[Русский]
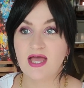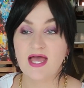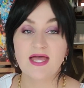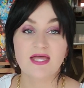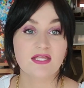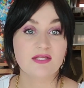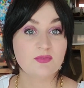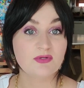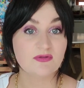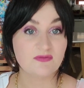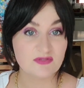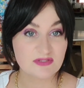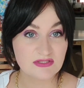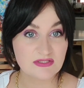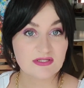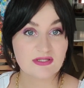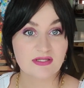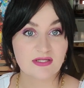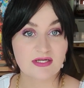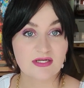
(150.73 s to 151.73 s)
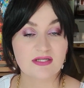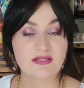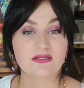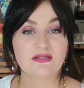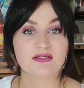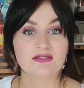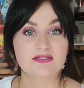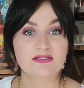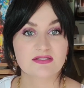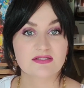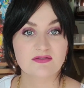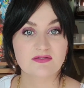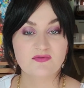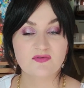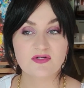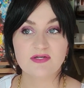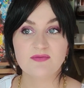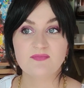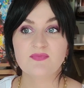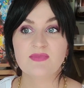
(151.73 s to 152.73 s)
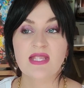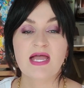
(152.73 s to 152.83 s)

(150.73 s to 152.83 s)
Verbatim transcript: и привести конкретные цифры.